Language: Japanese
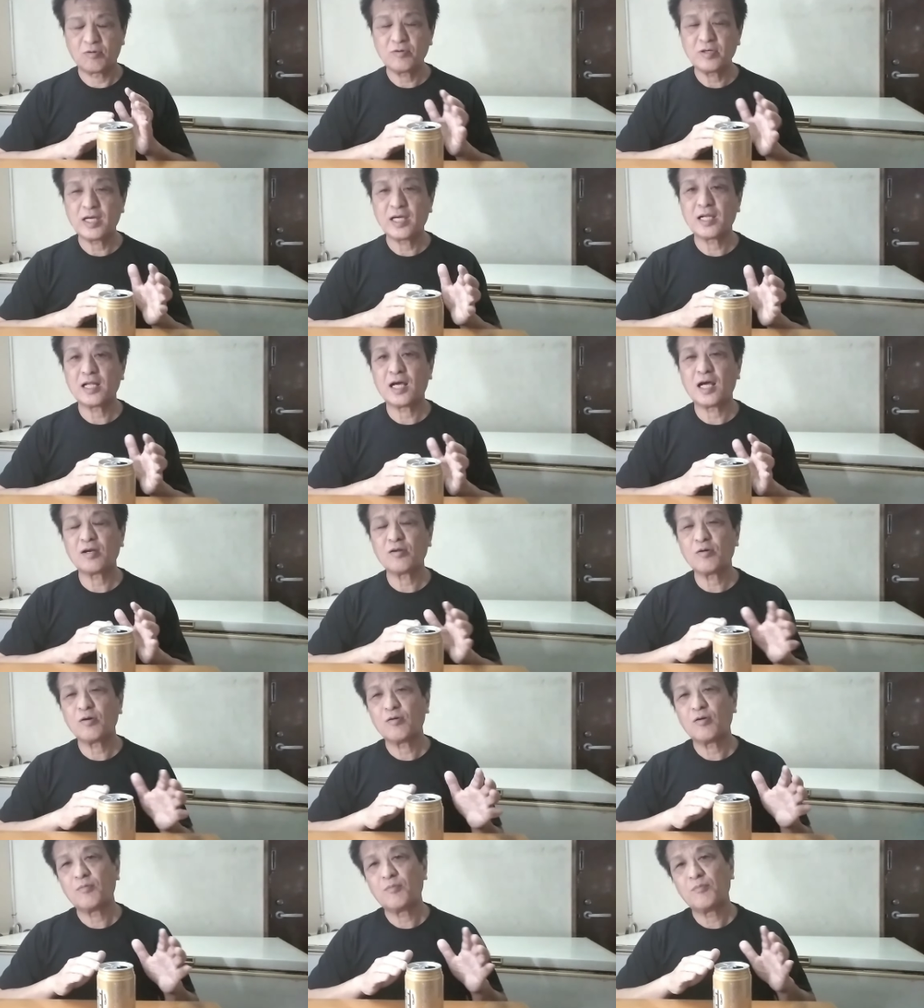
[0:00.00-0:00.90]
本来のあ
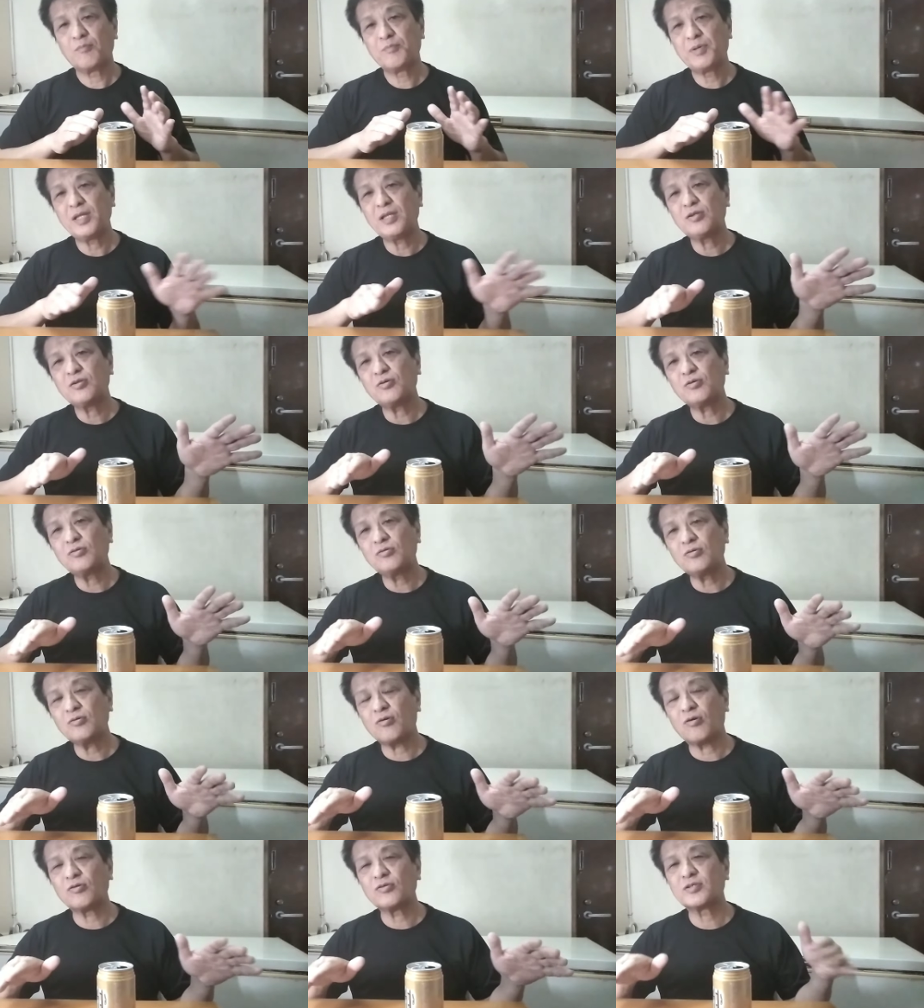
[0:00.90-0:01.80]
の、弁当
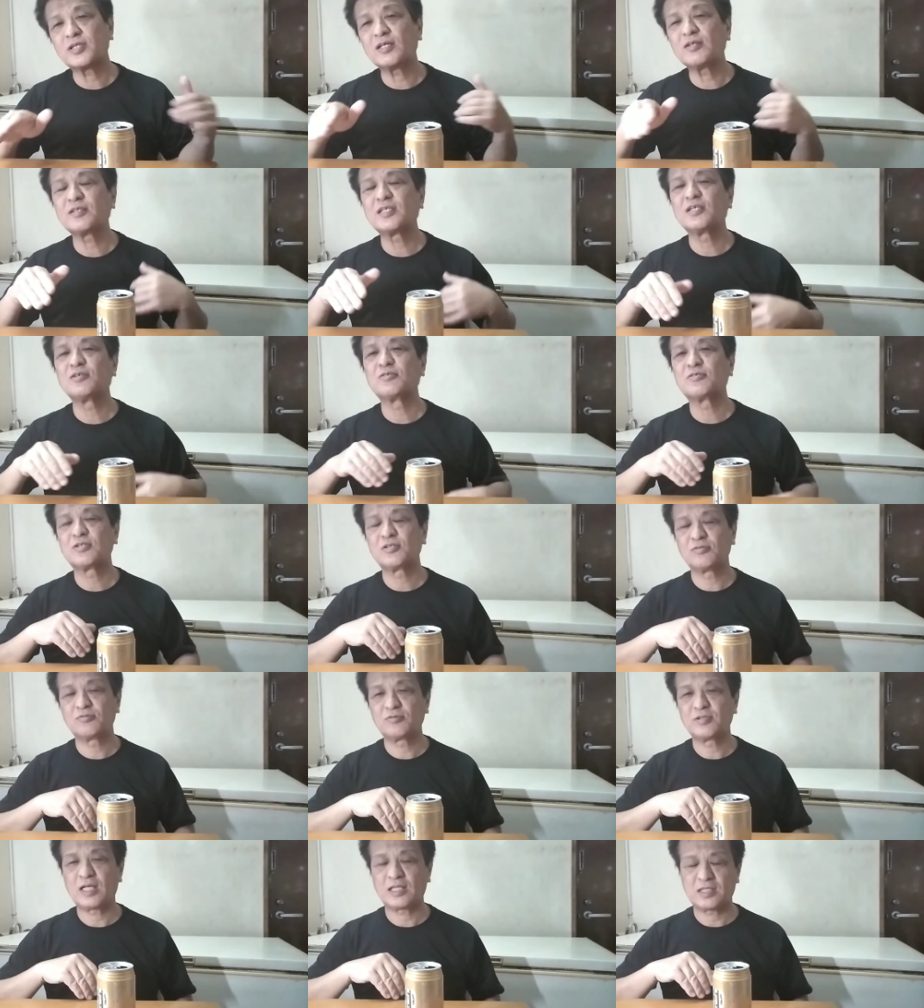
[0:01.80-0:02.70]
のコンサルティングっ
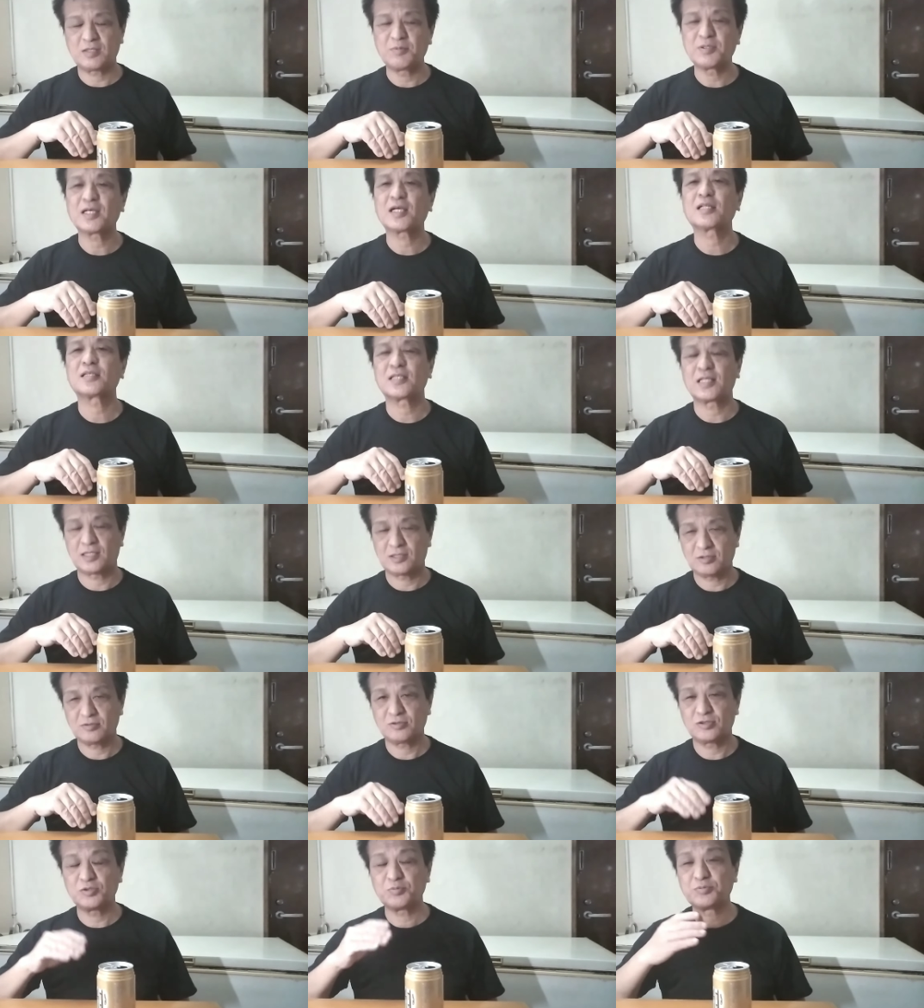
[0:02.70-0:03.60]
ていうのをやってみたかった
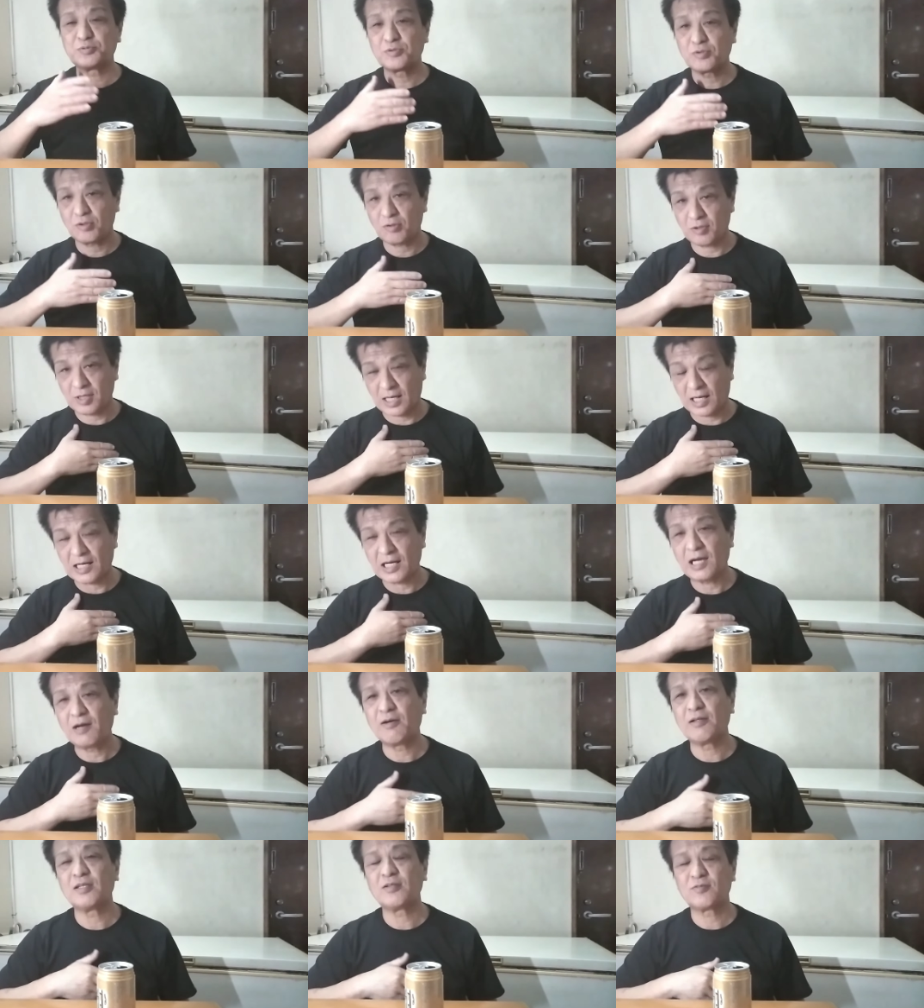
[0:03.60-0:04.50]
んで、自分の考
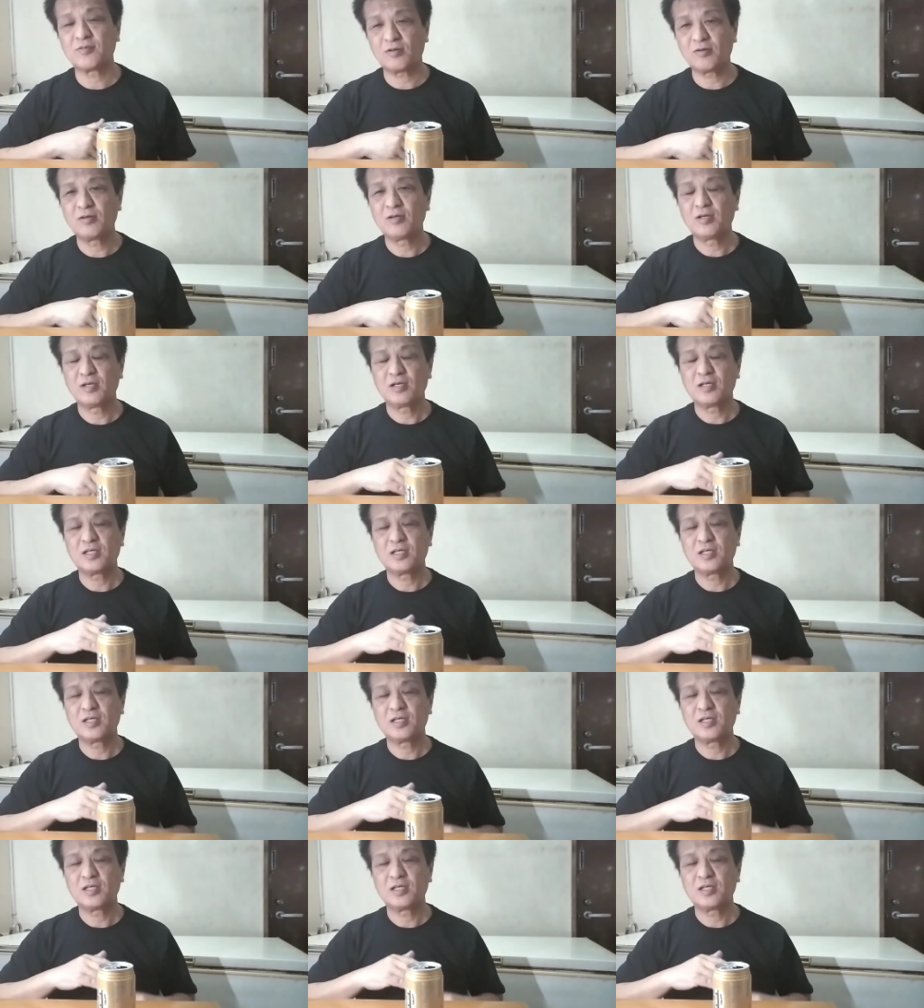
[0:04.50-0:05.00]
えはですよ。